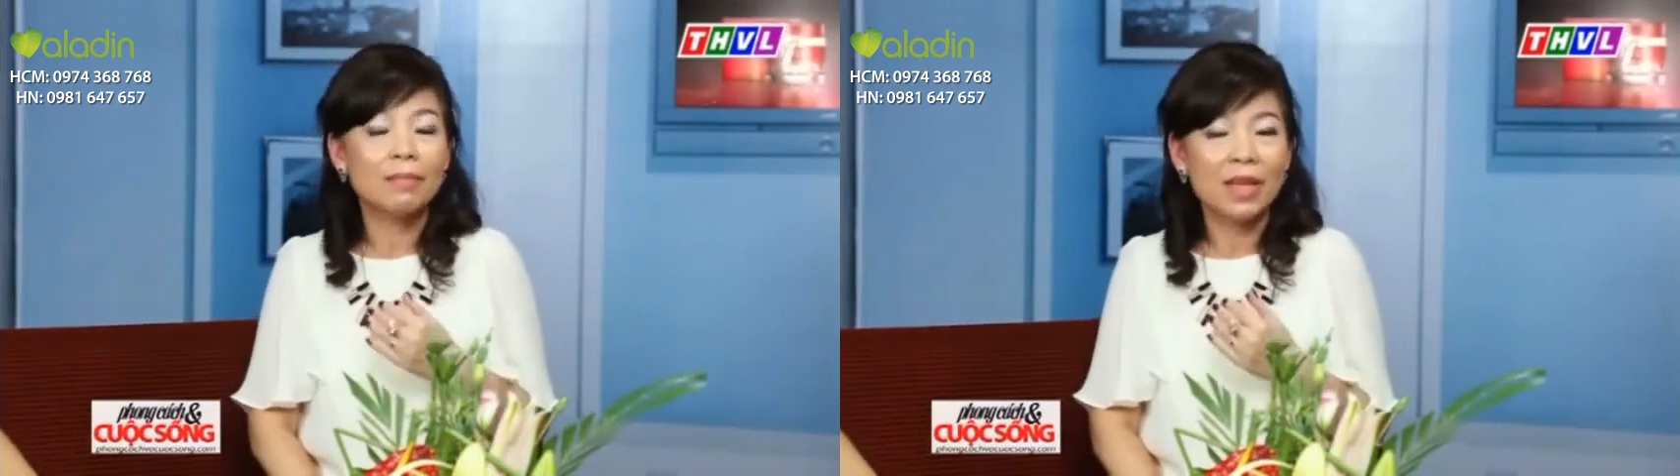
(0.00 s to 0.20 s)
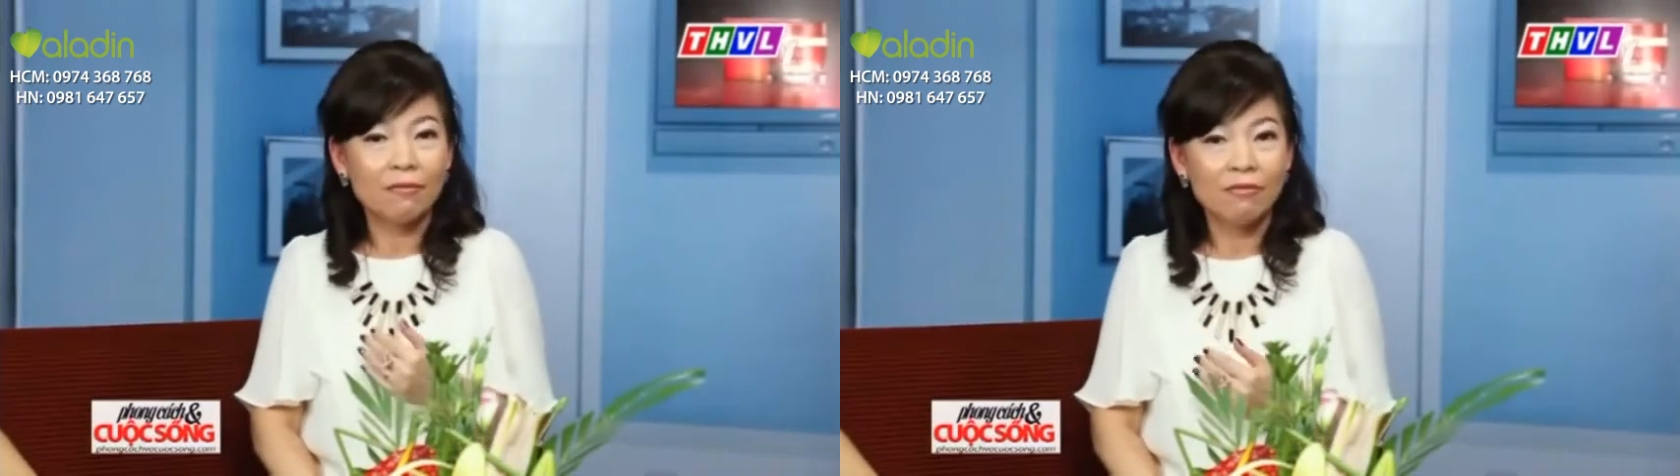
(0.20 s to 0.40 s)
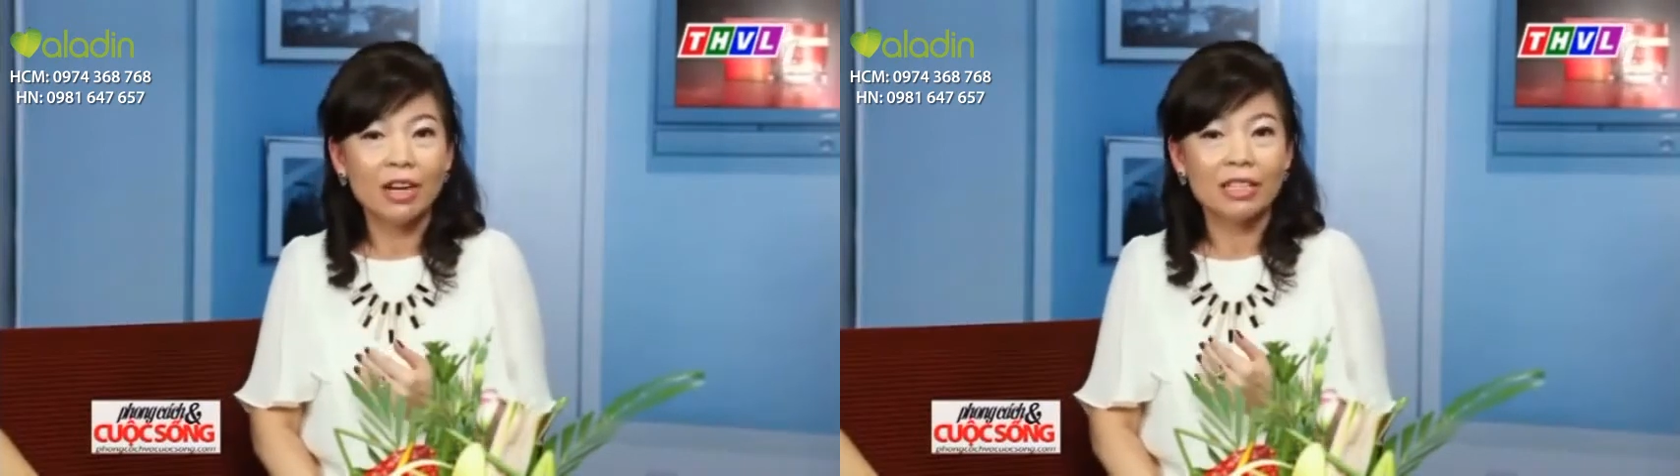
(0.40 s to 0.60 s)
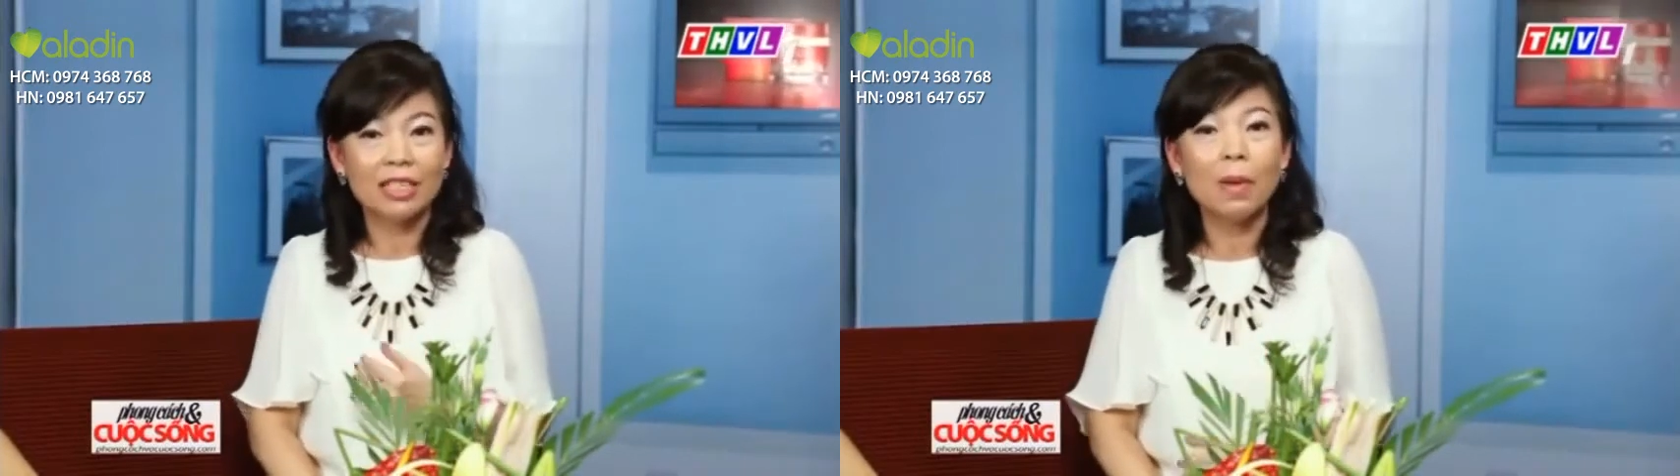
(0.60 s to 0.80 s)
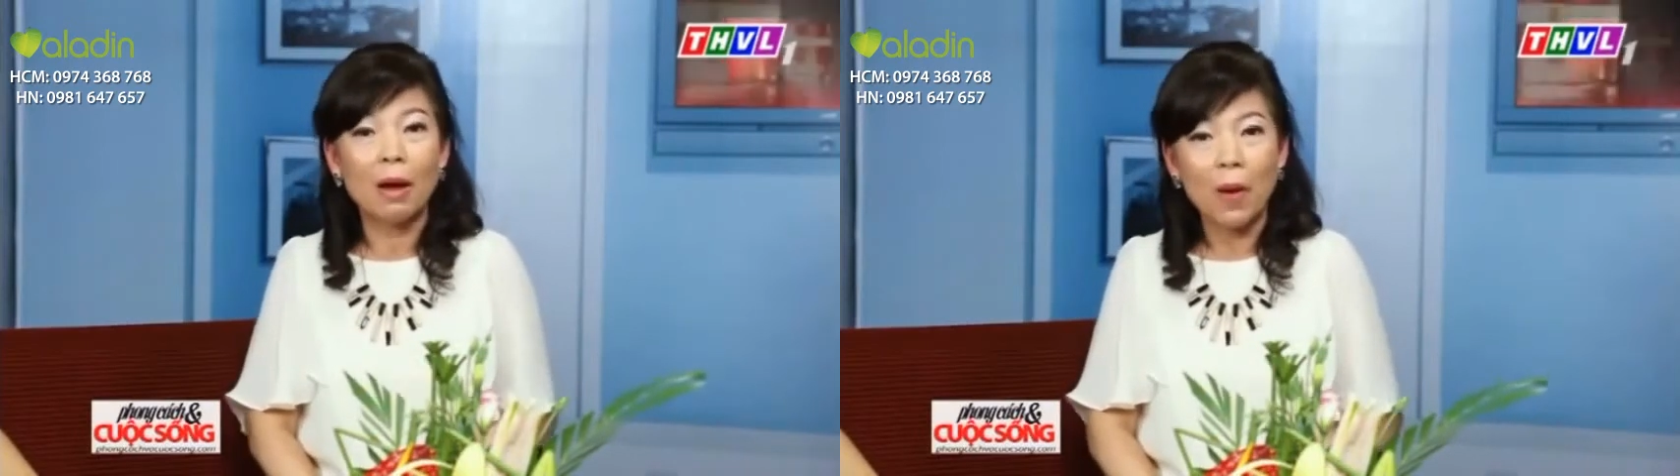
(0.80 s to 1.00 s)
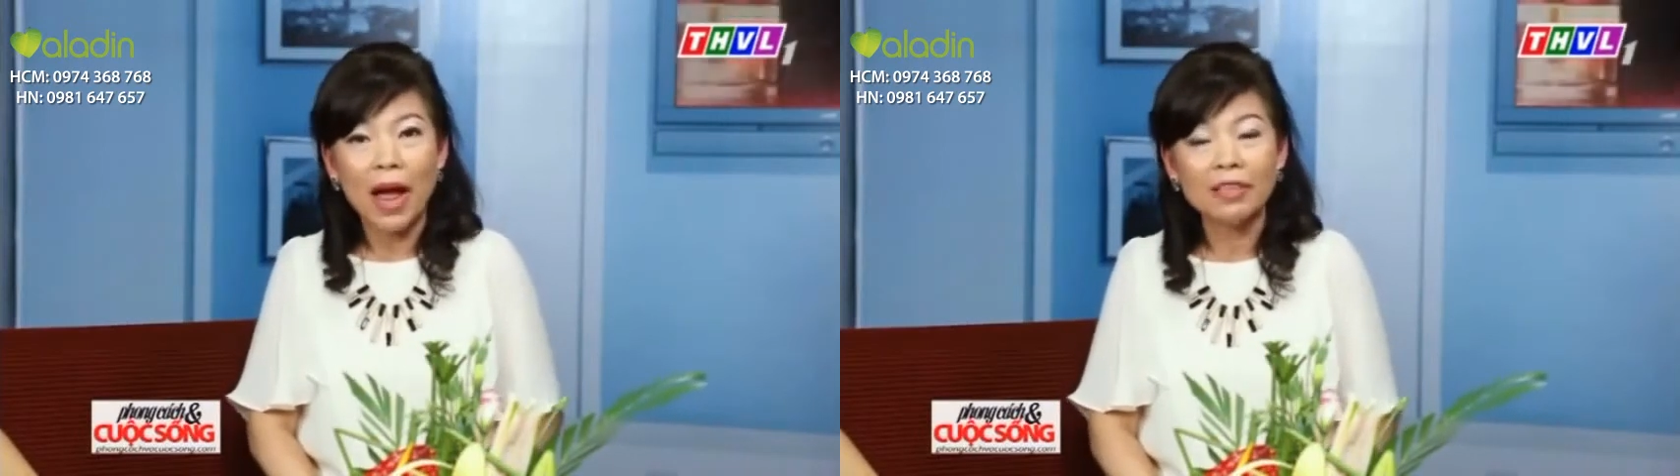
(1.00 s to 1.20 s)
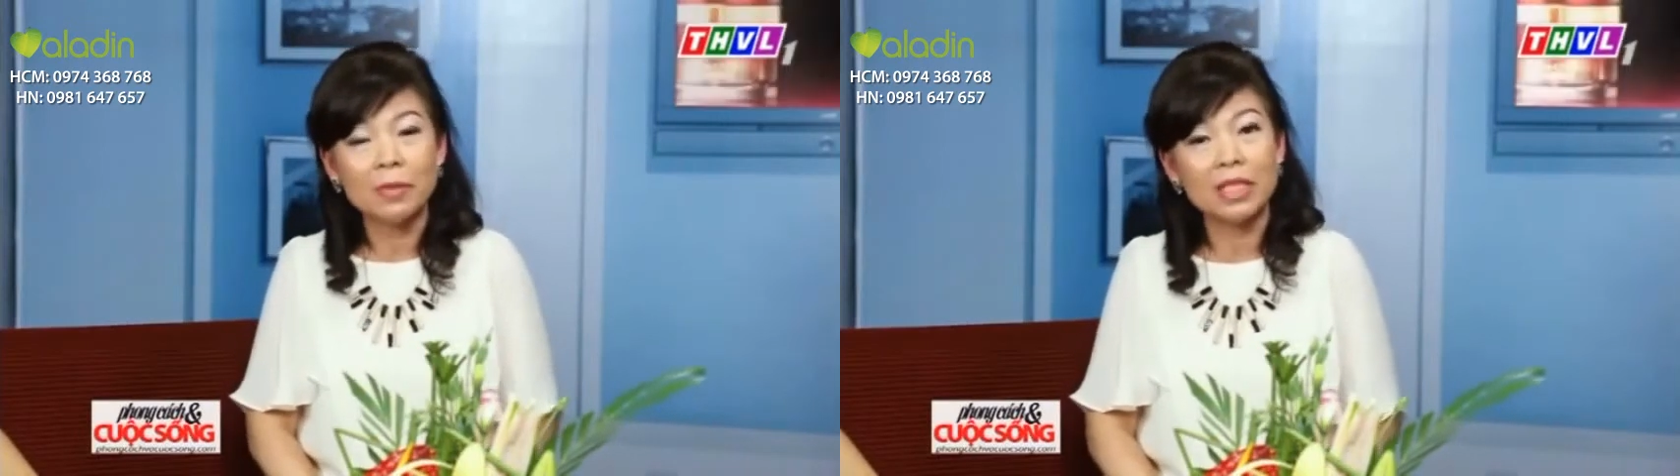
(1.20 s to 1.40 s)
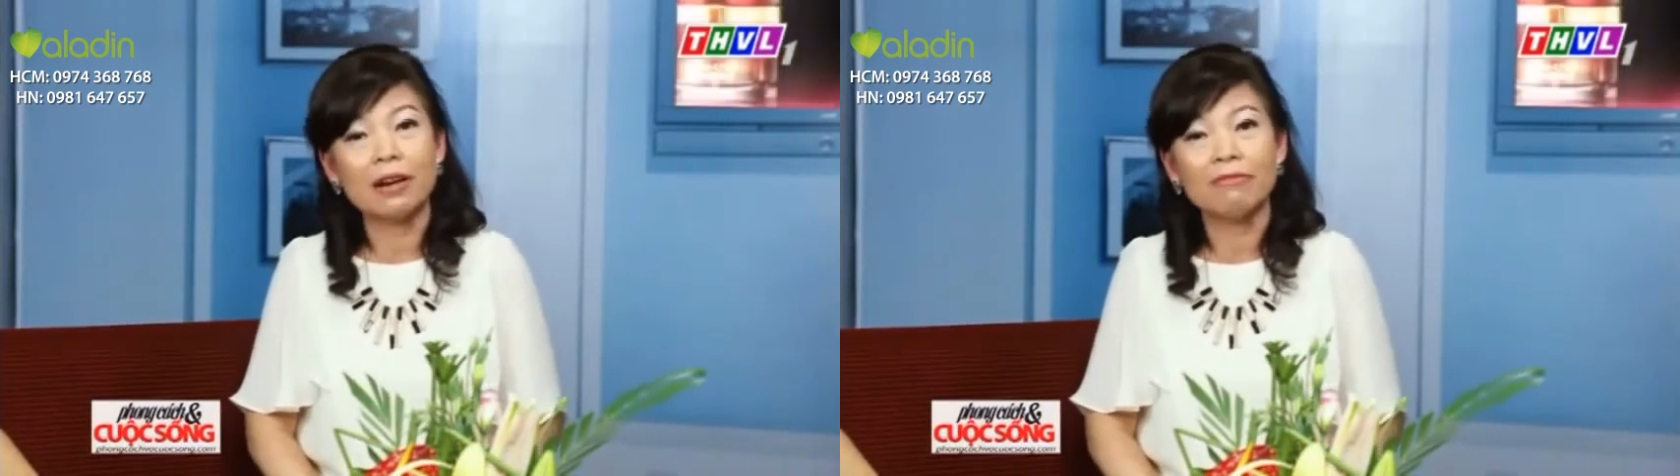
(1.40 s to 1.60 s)
thêm thành phần chống lão hóa
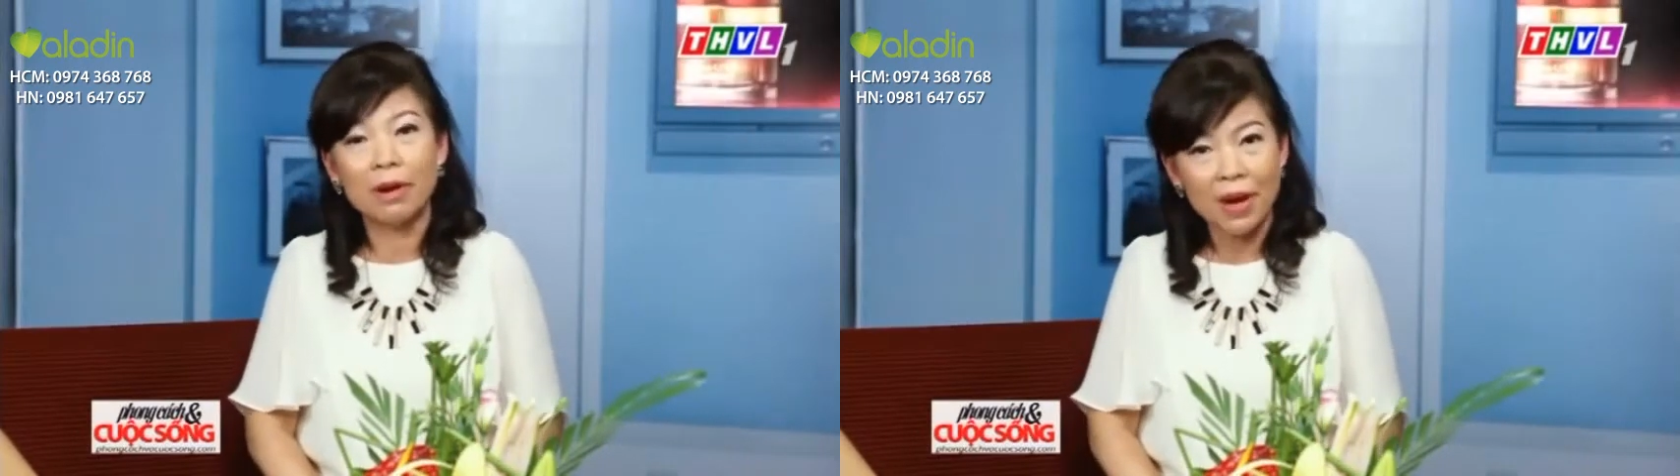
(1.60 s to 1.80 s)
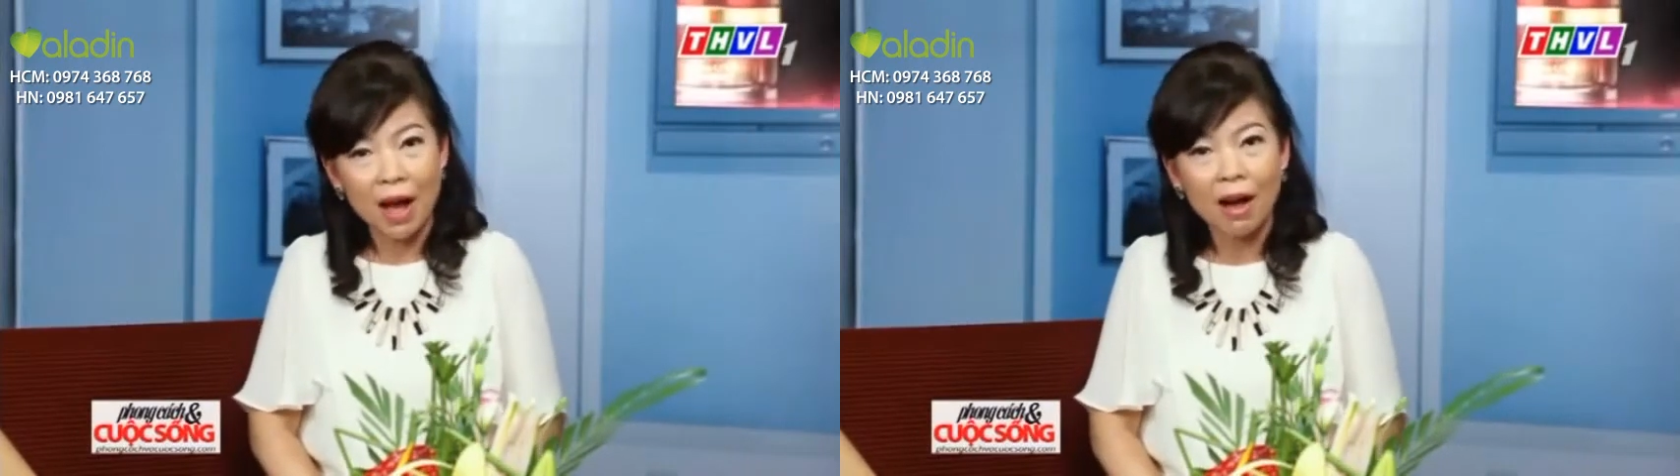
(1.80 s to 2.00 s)
trong cái sản phẩm